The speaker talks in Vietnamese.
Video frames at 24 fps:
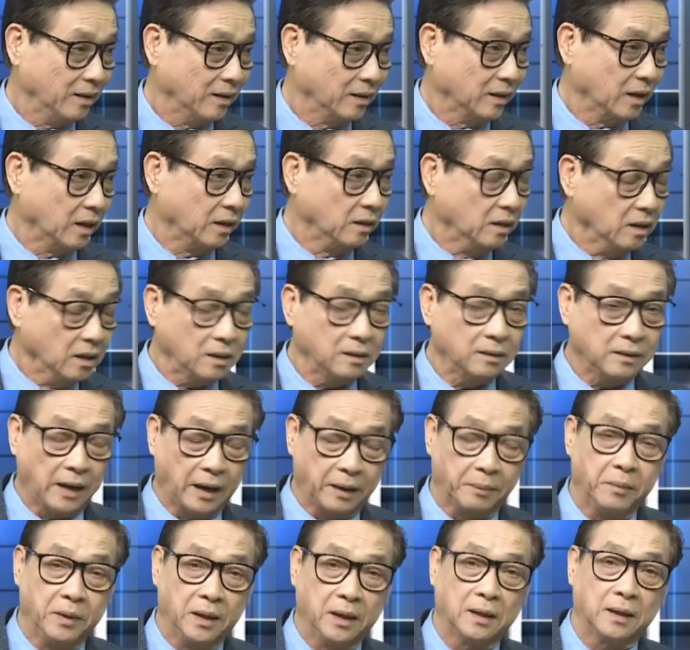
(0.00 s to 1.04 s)
và nhất
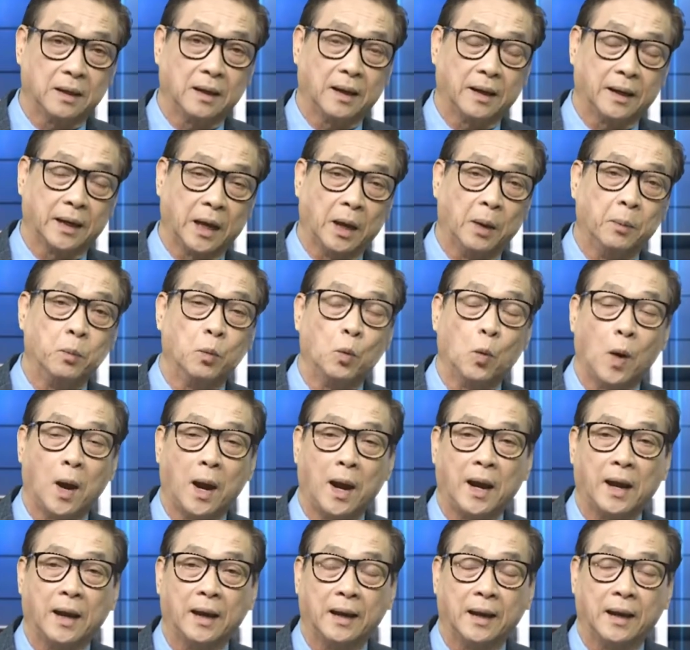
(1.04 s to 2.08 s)
đặc biệt là ngày hôm
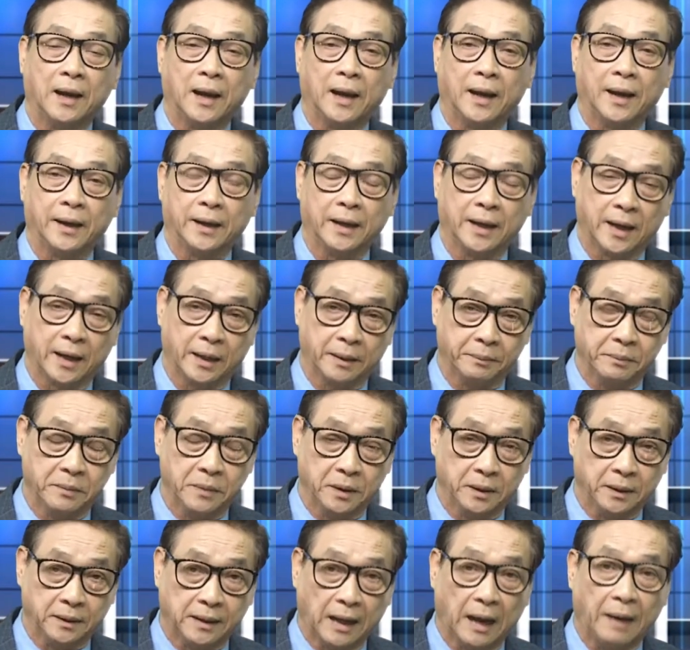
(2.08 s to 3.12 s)
qua là ngày
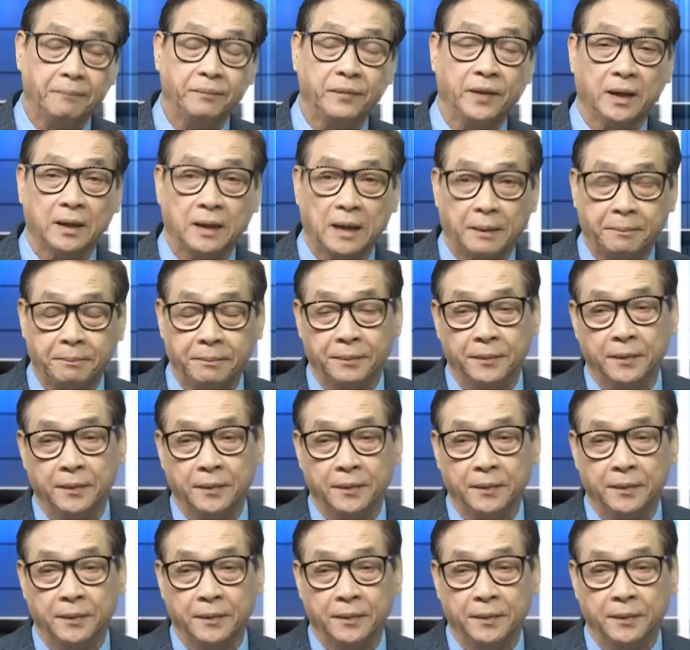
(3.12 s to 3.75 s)
18 tháng 5